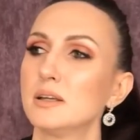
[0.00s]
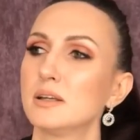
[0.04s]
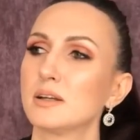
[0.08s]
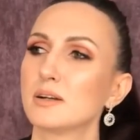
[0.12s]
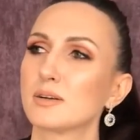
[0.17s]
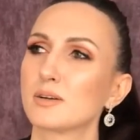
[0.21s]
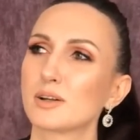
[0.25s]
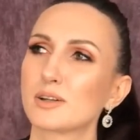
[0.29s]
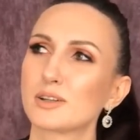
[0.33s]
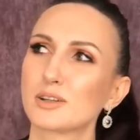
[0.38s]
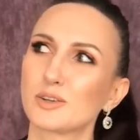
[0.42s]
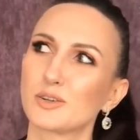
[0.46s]
Я
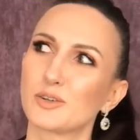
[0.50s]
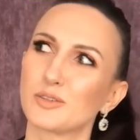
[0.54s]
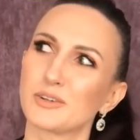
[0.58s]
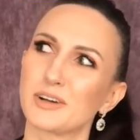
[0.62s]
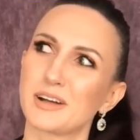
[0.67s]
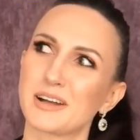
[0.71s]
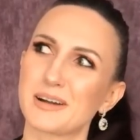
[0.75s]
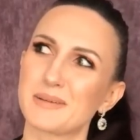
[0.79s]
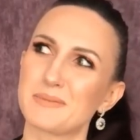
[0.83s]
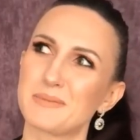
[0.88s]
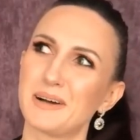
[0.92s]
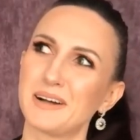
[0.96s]
говорю, это новый
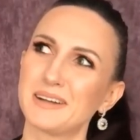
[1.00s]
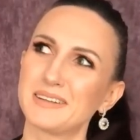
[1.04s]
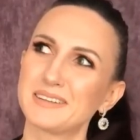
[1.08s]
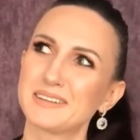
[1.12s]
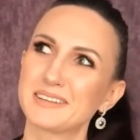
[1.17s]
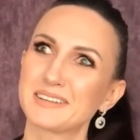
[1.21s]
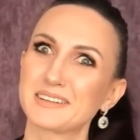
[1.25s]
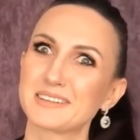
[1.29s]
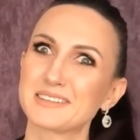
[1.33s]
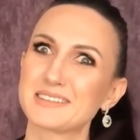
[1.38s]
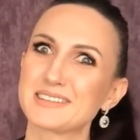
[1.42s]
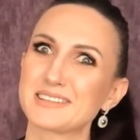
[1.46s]
аромат.
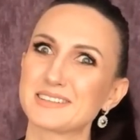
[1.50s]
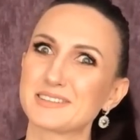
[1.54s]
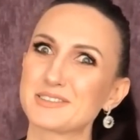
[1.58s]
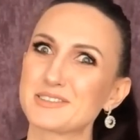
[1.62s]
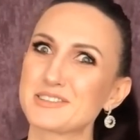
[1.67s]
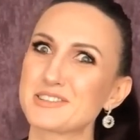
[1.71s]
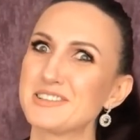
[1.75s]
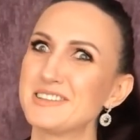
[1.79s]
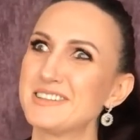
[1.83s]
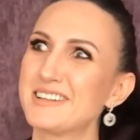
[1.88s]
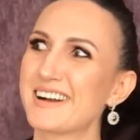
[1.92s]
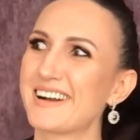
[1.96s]
Ты говорит, тебе
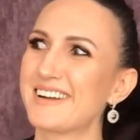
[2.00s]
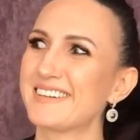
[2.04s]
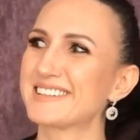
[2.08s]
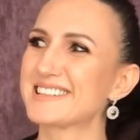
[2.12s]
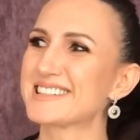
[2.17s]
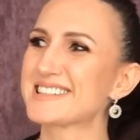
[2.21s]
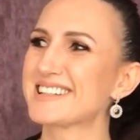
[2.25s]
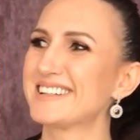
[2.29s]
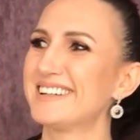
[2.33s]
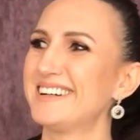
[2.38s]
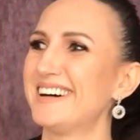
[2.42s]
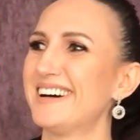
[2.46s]
тоже
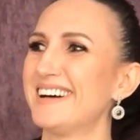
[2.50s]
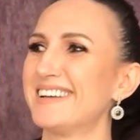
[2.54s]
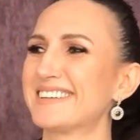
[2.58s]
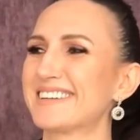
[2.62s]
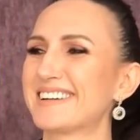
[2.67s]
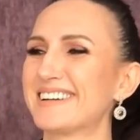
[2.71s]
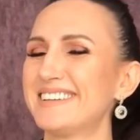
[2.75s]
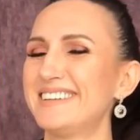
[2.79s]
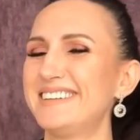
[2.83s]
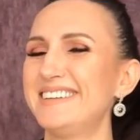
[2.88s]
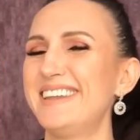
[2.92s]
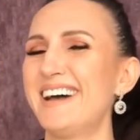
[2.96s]
нравится? Она
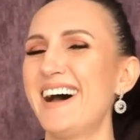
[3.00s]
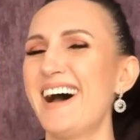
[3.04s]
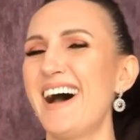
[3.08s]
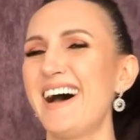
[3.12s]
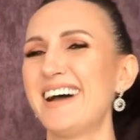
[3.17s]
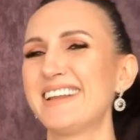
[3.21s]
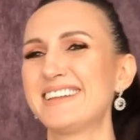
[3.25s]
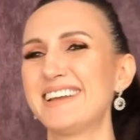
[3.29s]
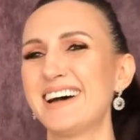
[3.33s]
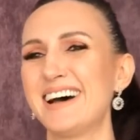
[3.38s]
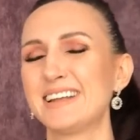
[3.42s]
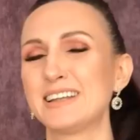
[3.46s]
говорит, да,
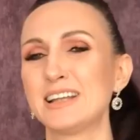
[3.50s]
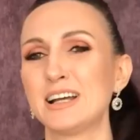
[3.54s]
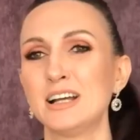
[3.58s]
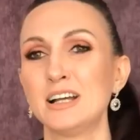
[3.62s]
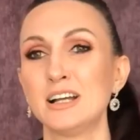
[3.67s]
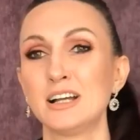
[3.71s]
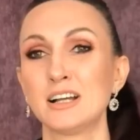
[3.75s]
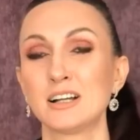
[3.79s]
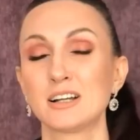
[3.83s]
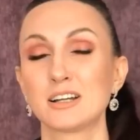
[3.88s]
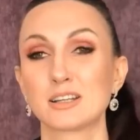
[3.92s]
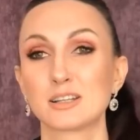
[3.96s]
да, да.
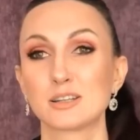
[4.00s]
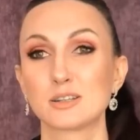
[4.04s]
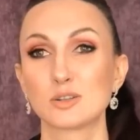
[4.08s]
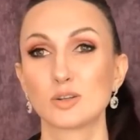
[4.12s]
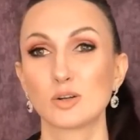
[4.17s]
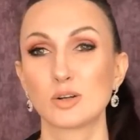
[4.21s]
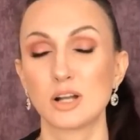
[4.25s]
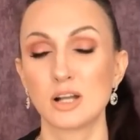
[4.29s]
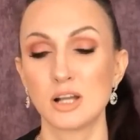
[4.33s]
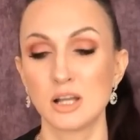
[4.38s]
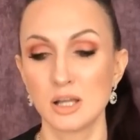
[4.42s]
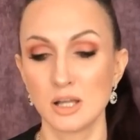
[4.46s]
Говорит,
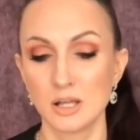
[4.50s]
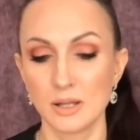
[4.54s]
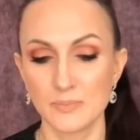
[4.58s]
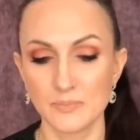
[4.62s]
только